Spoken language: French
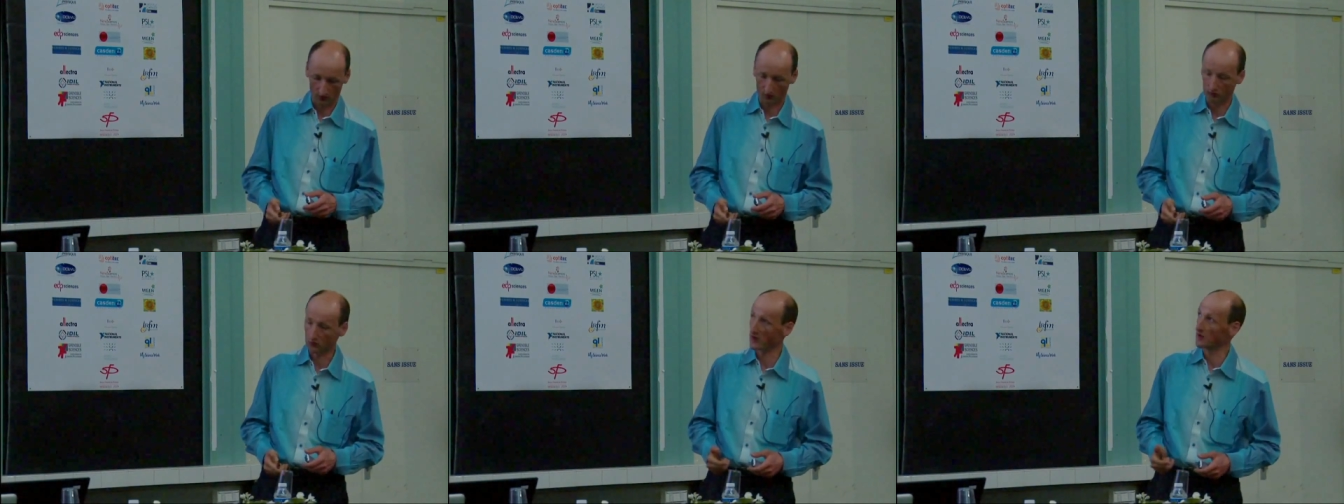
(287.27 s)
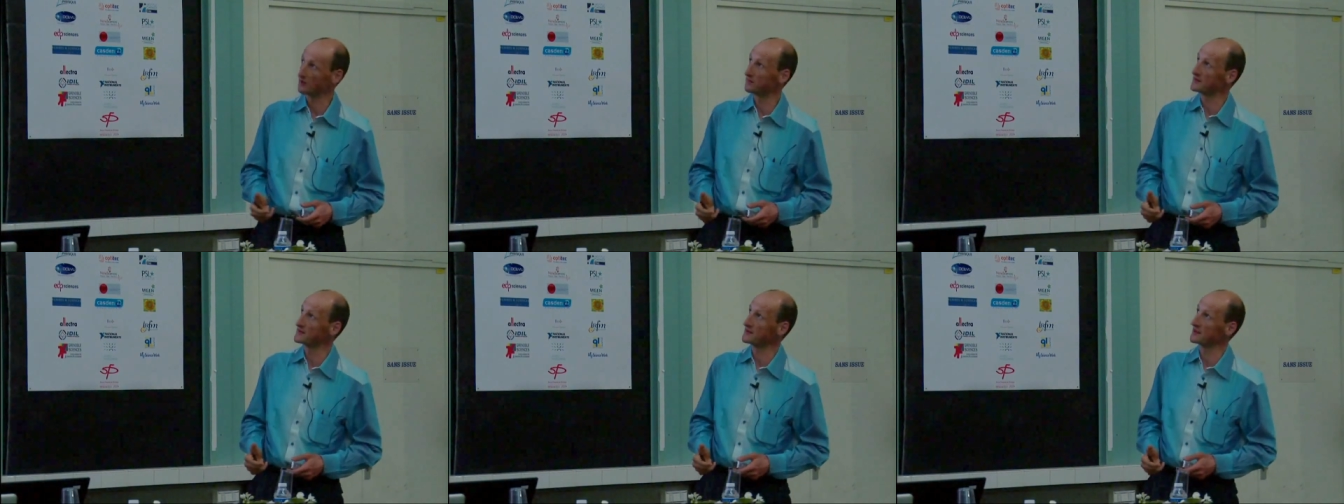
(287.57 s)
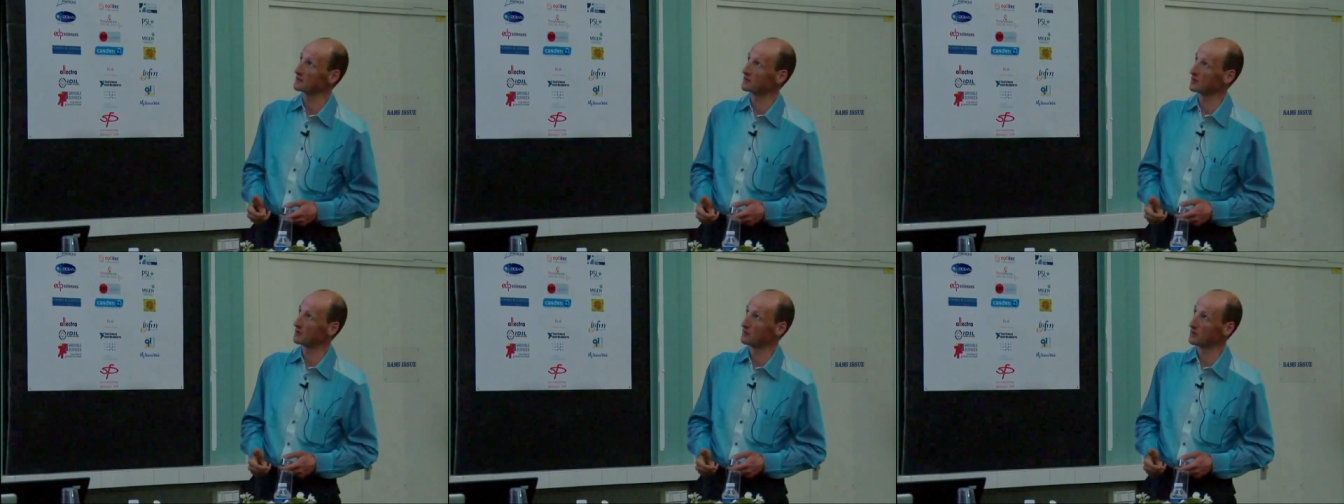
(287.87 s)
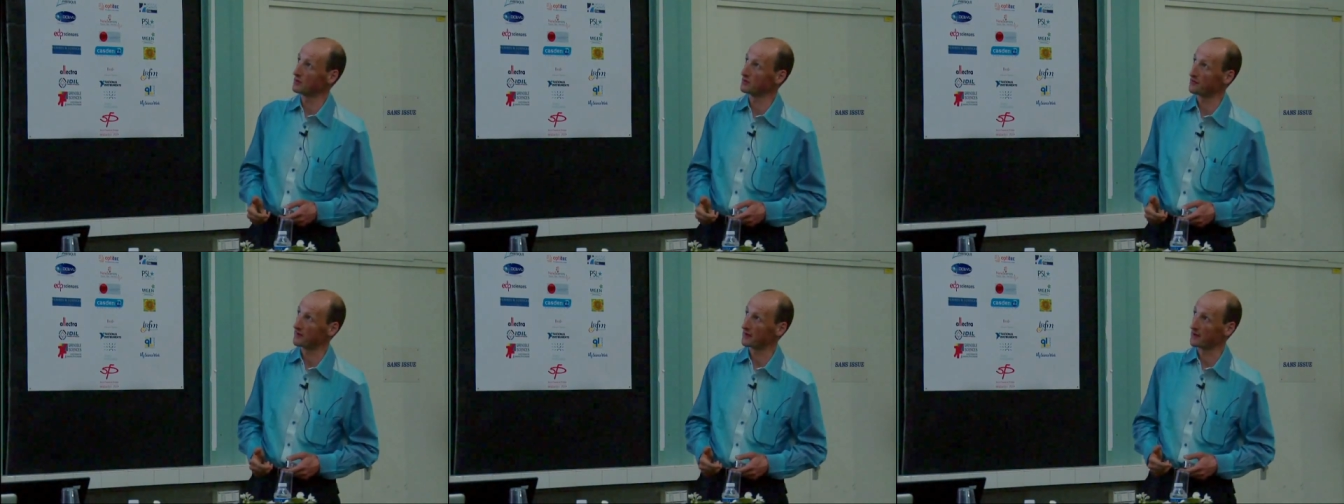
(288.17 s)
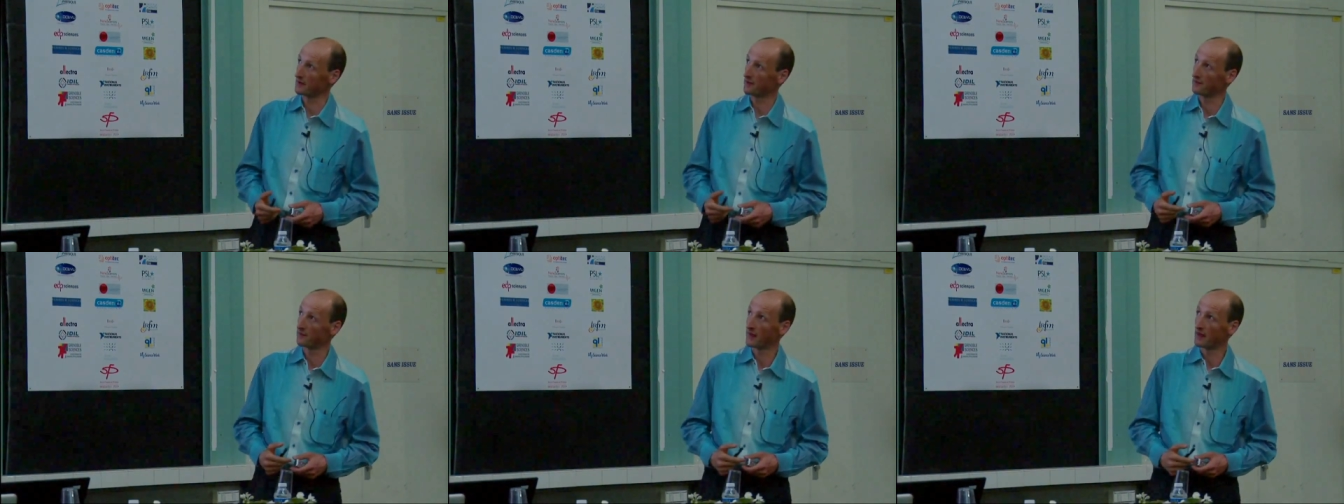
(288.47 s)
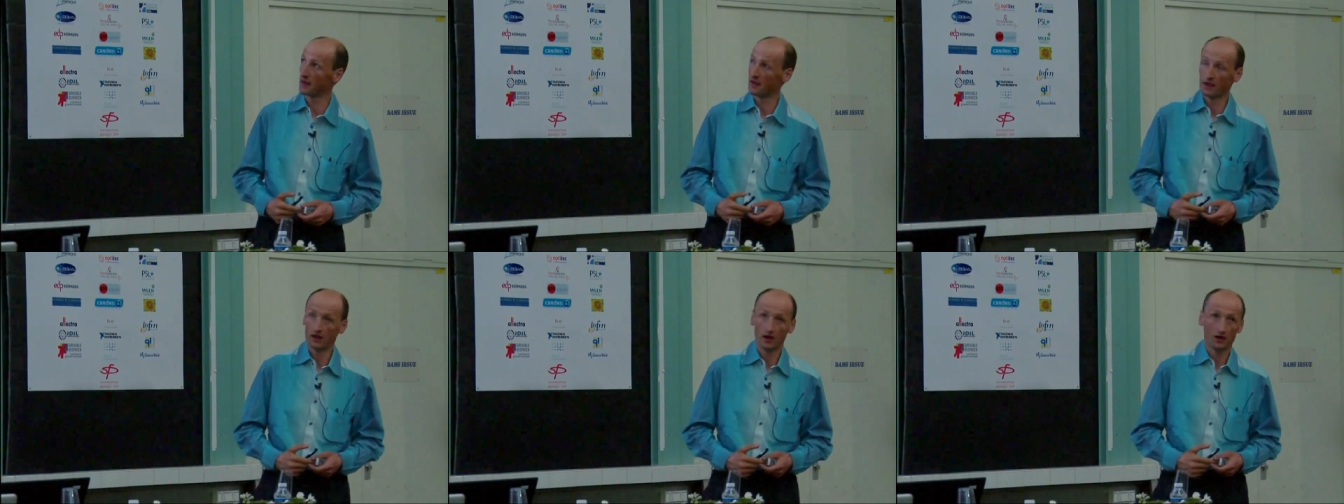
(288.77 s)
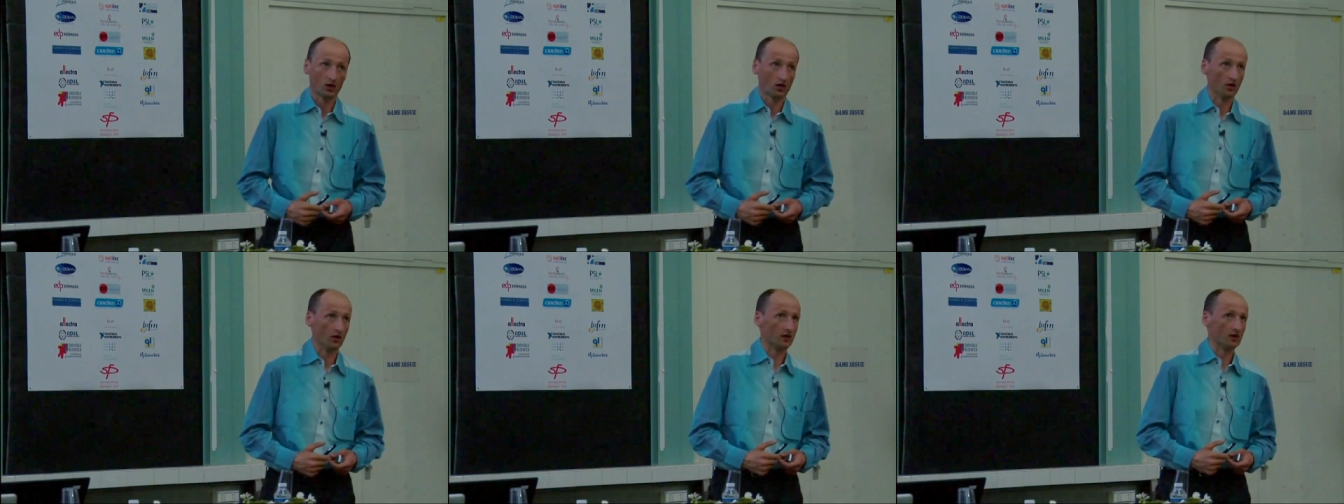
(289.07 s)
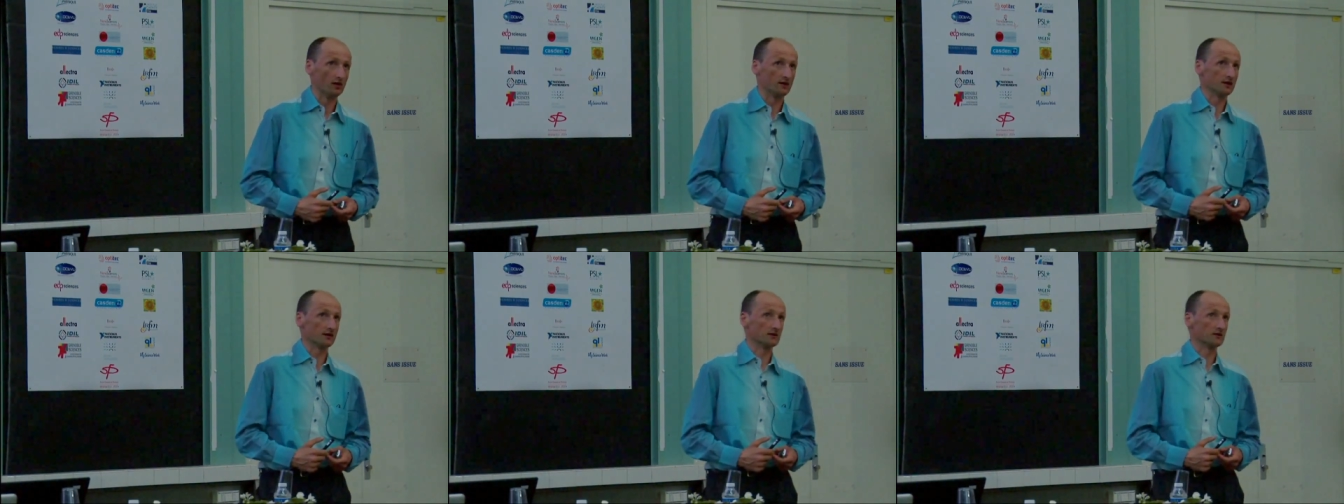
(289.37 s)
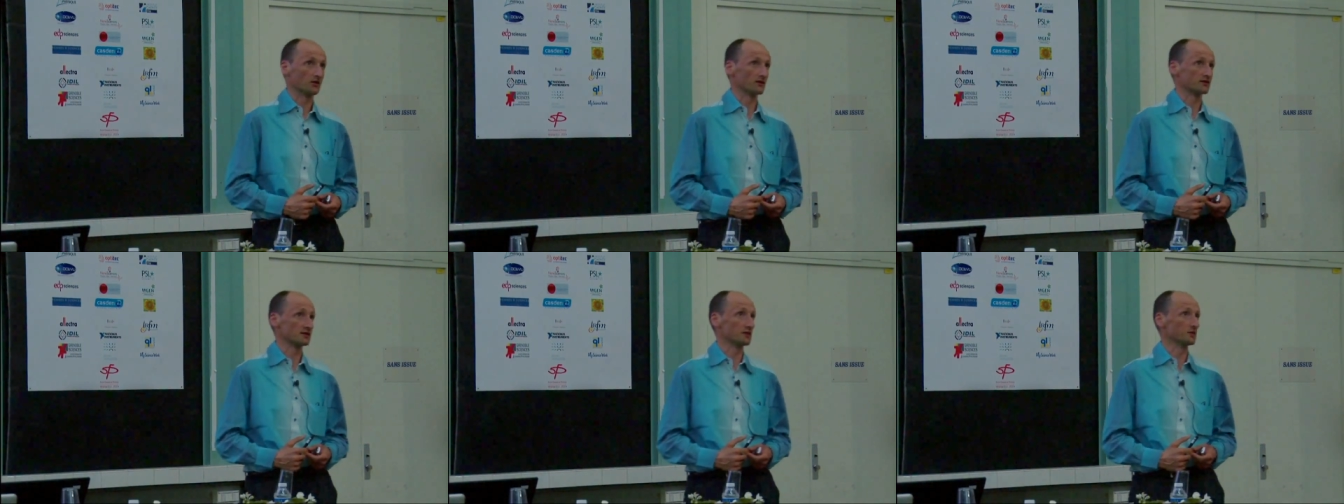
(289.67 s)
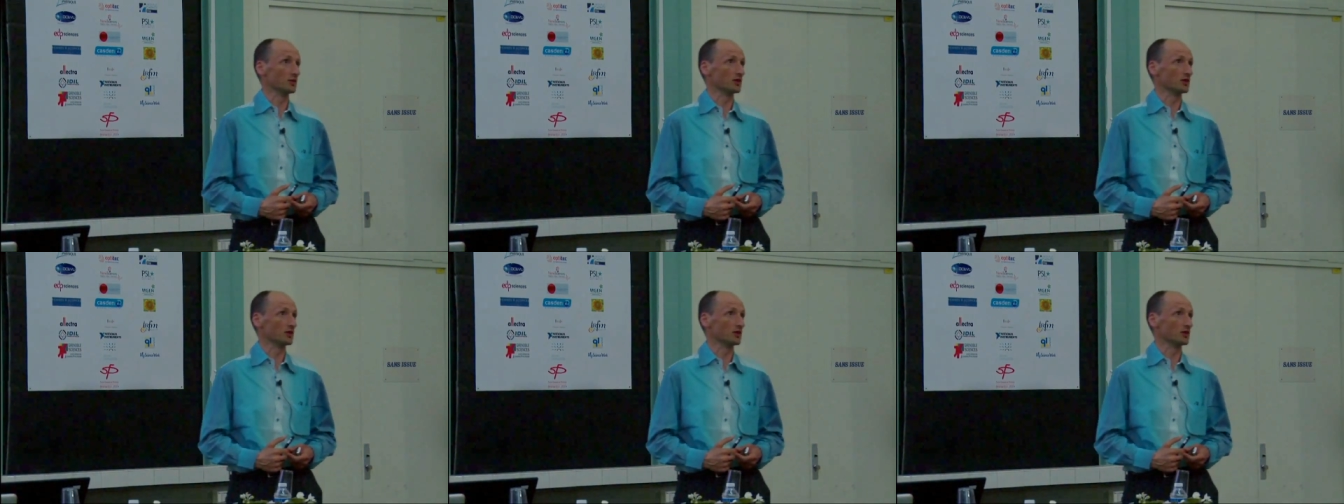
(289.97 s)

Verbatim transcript: ou quelle physique on veut faire. dans ces